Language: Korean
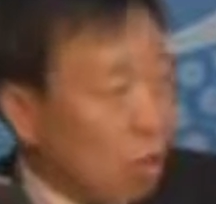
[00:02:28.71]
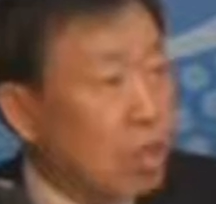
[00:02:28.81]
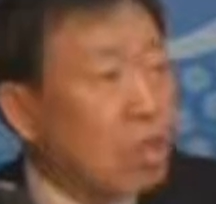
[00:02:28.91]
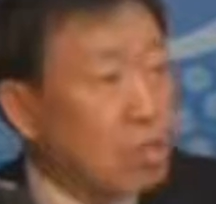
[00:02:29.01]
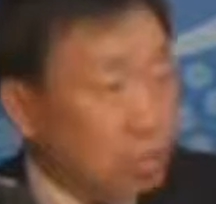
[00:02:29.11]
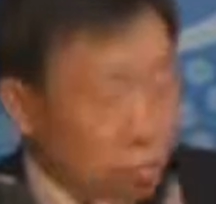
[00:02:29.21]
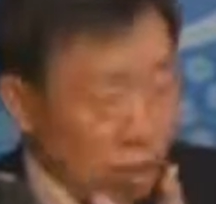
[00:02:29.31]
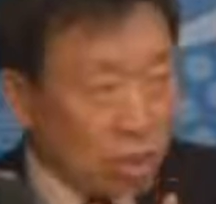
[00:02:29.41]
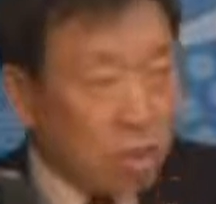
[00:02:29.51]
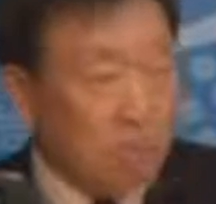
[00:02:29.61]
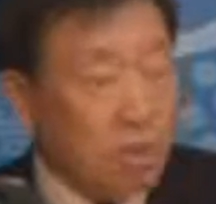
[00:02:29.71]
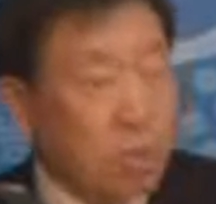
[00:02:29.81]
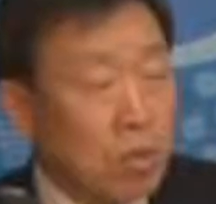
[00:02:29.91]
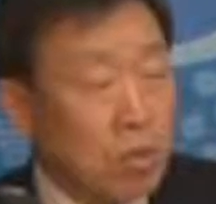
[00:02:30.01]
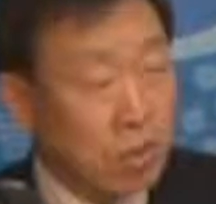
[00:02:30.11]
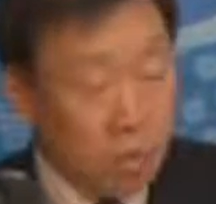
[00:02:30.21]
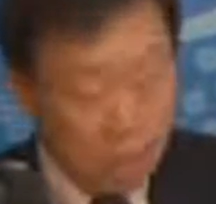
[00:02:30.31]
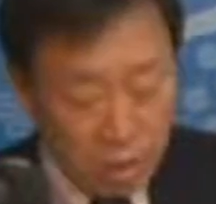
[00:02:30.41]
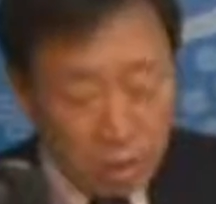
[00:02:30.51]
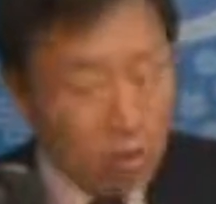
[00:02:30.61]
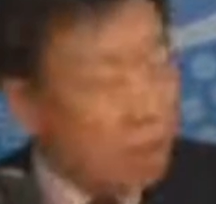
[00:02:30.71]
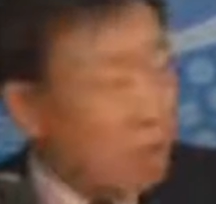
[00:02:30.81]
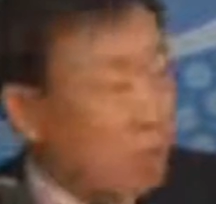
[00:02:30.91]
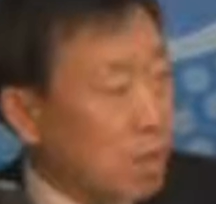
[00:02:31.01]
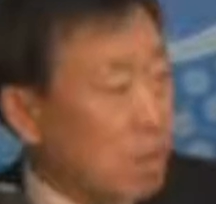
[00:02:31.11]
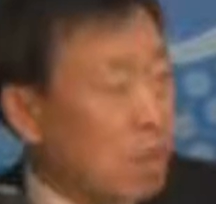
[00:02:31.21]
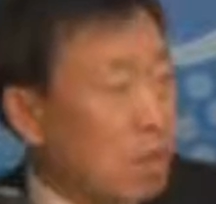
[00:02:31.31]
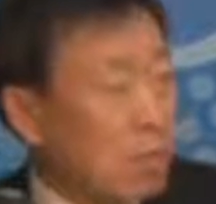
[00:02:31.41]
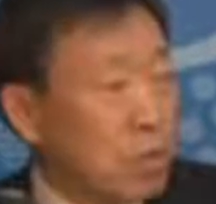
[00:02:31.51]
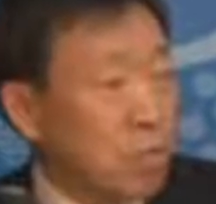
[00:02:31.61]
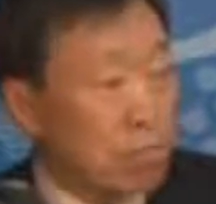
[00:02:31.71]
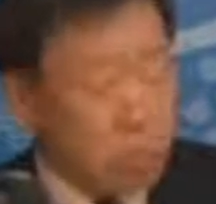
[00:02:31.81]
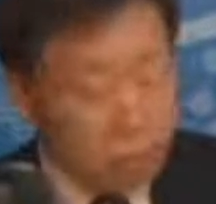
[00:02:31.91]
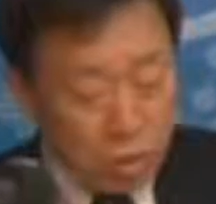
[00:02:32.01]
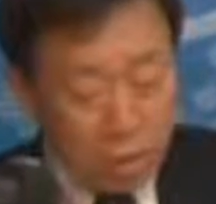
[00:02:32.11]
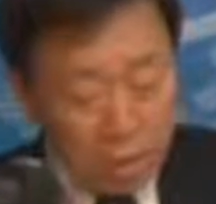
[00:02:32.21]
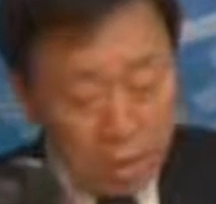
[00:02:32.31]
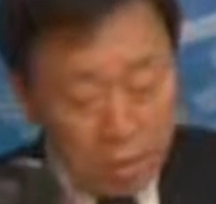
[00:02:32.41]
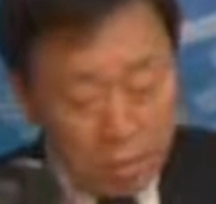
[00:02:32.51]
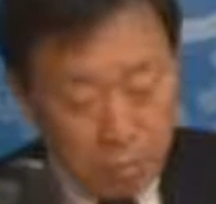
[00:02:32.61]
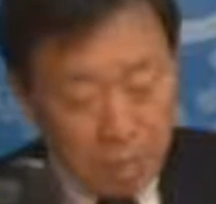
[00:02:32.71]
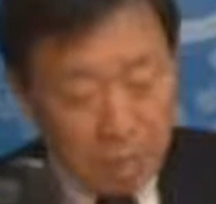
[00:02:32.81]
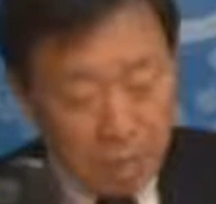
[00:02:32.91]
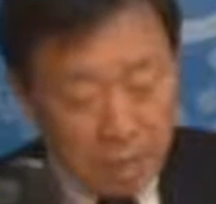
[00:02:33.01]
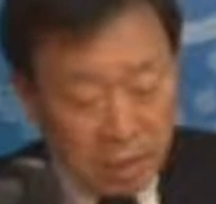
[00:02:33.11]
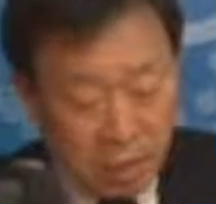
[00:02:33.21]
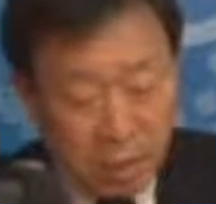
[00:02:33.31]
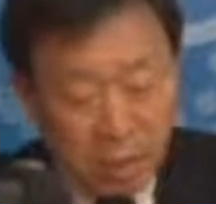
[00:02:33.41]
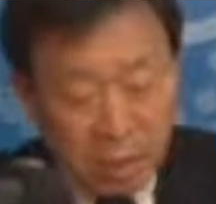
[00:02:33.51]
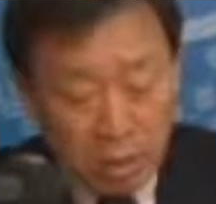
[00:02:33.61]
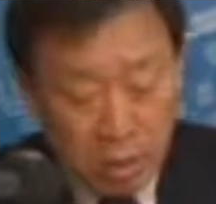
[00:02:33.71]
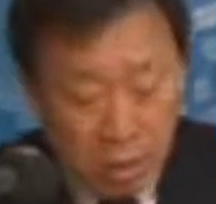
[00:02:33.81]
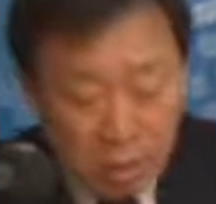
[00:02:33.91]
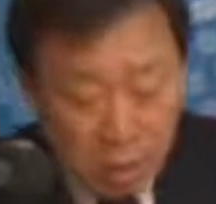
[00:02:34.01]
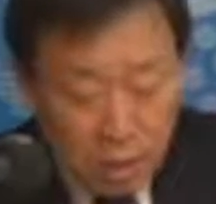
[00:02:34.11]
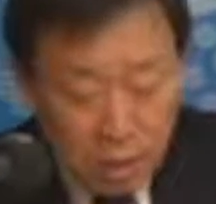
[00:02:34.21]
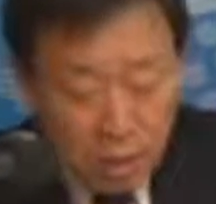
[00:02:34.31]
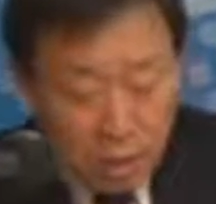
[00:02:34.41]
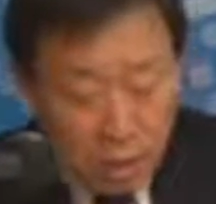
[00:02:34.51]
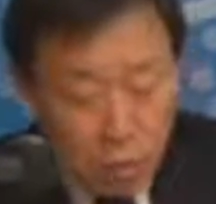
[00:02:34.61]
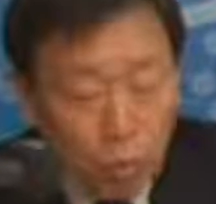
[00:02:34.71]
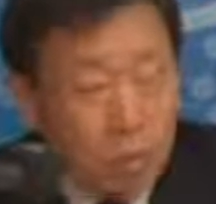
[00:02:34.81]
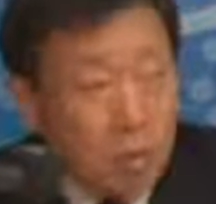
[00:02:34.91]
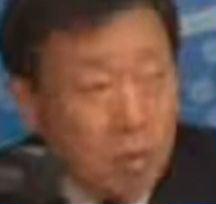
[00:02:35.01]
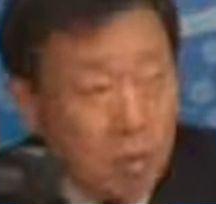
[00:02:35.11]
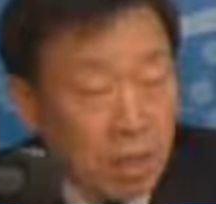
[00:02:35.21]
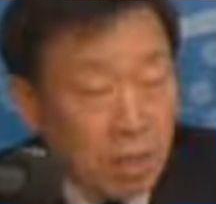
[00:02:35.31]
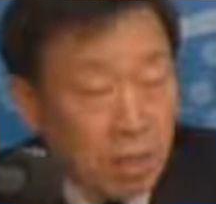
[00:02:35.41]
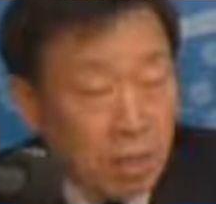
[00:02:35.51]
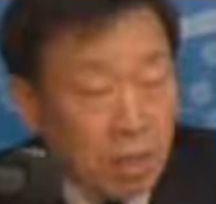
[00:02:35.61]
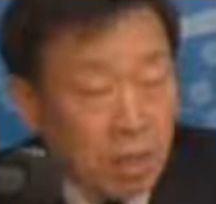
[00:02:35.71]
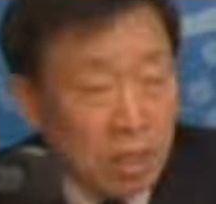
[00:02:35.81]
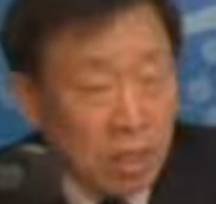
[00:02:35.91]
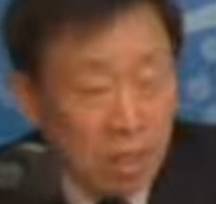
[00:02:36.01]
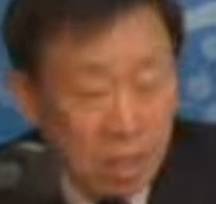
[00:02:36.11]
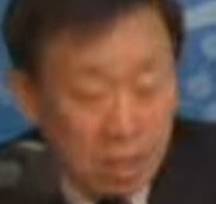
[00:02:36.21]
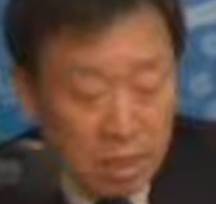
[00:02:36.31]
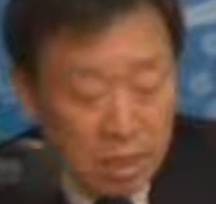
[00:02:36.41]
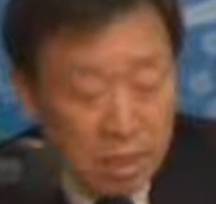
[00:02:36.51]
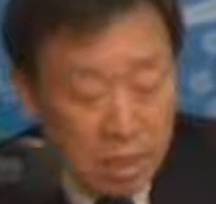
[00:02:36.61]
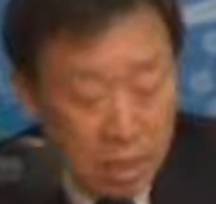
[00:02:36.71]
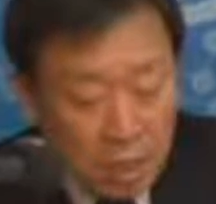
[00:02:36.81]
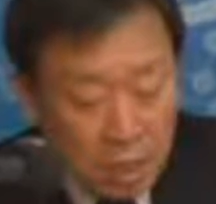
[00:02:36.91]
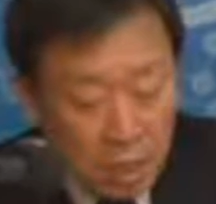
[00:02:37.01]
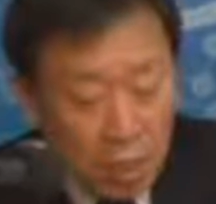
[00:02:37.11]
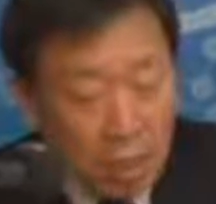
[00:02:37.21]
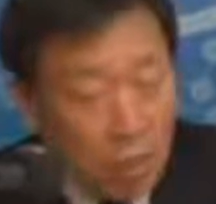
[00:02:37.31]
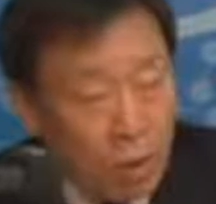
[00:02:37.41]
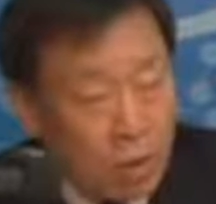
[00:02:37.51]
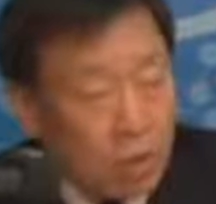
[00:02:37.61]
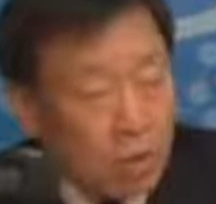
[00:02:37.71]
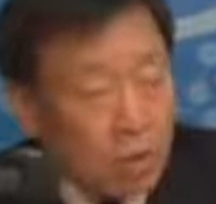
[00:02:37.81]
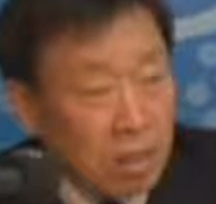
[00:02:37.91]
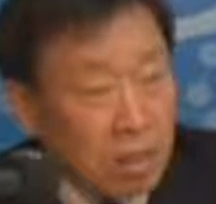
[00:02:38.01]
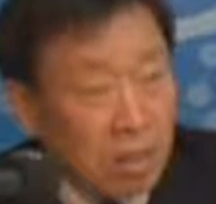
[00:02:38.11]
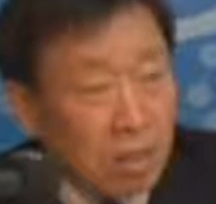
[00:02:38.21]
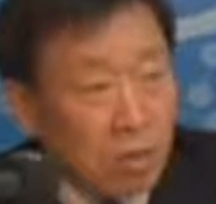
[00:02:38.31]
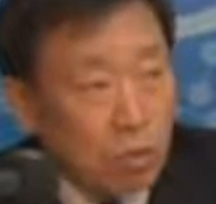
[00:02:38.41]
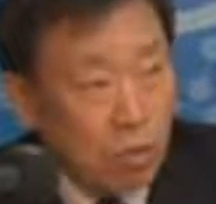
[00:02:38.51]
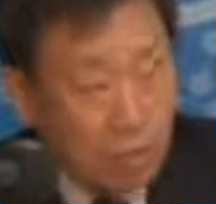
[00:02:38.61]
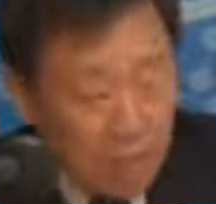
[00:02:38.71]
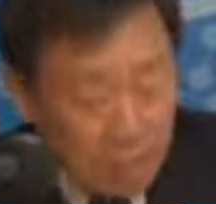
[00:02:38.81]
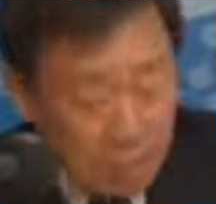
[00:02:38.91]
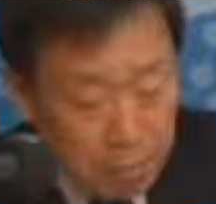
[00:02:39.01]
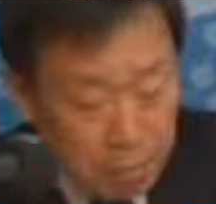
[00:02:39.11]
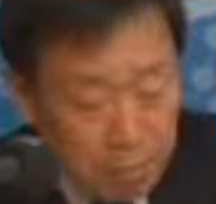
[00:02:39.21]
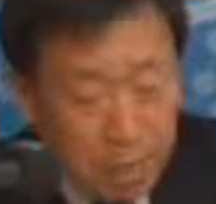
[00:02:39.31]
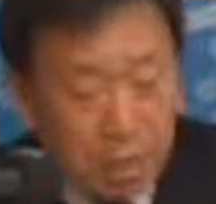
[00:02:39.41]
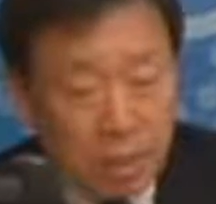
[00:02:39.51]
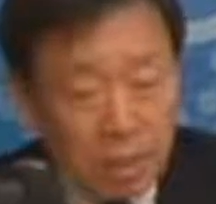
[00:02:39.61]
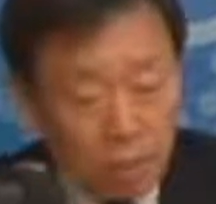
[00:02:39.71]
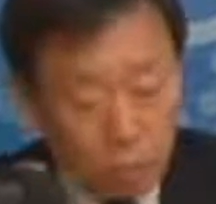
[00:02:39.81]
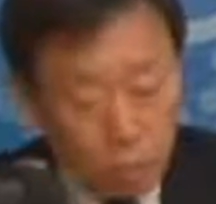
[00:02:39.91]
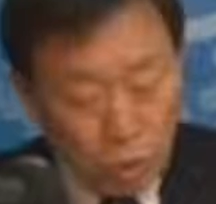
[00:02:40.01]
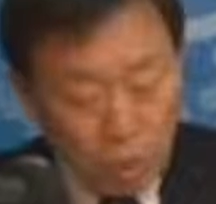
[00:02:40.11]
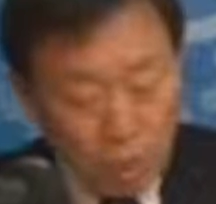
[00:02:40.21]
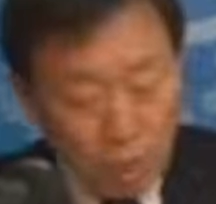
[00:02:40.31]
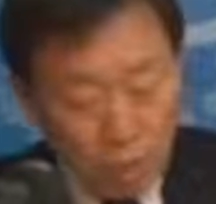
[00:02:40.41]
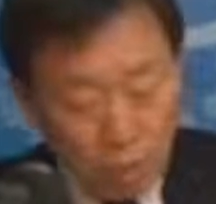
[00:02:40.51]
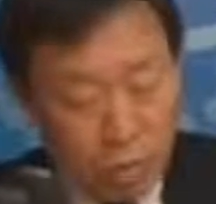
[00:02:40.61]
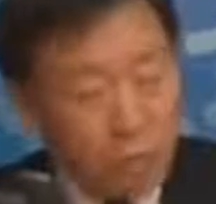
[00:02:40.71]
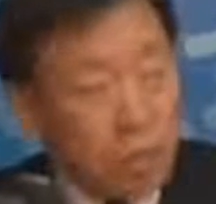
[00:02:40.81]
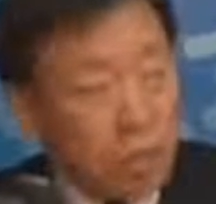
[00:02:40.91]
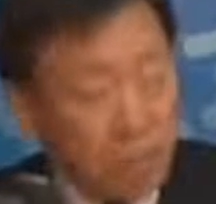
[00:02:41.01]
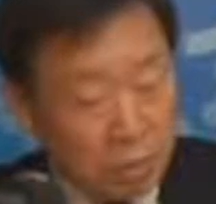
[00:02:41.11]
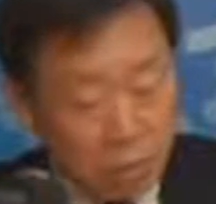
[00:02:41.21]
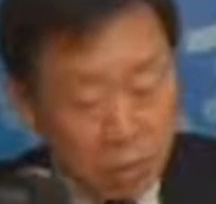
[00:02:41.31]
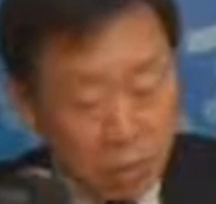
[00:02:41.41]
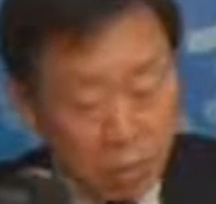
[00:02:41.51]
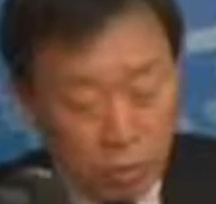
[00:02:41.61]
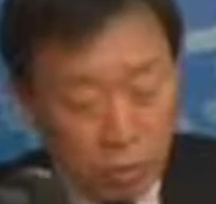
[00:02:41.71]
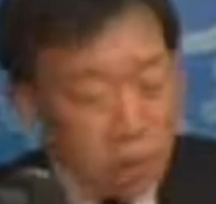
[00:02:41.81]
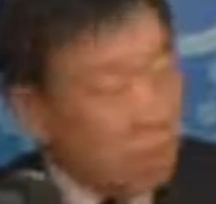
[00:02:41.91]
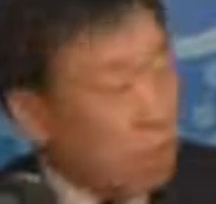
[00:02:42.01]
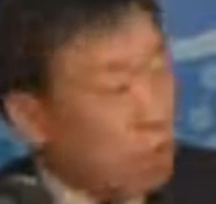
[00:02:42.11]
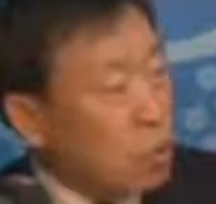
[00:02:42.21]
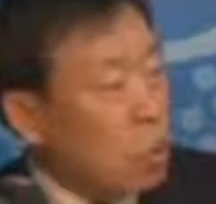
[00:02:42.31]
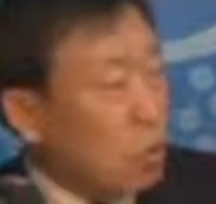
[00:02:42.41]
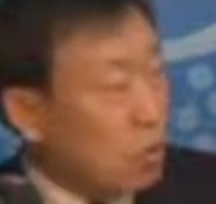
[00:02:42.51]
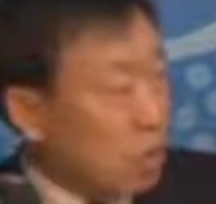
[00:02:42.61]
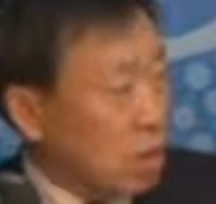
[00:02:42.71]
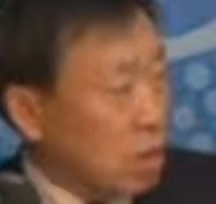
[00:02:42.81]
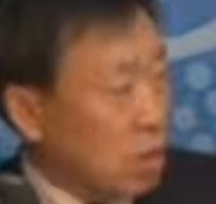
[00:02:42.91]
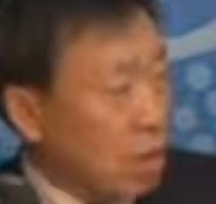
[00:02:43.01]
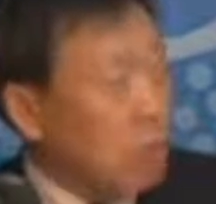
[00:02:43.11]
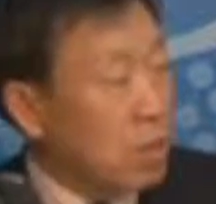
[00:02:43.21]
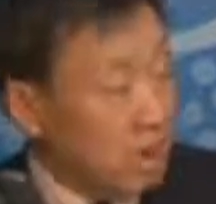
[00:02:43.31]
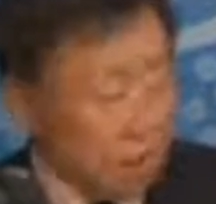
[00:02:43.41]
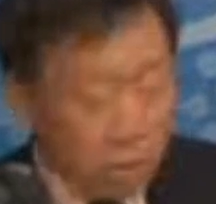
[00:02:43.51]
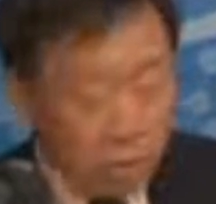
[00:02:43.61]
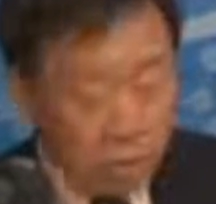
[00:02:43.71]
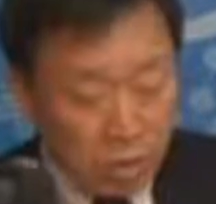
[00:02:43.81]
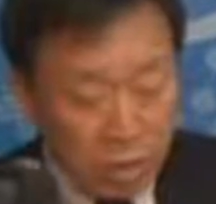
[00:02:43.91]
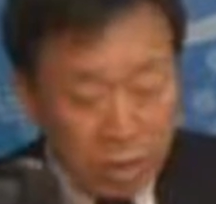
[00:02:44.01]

큰 건물이 있다, 뭐 인구가 얼마다, 뭐 건물이 몇 채가 있다 이런 형태로 도시를 개발하다 보니까 자연과 환경 그리고 사람 도시가 균형 잡을 수 있는 기회가 없이 와버린 거죠.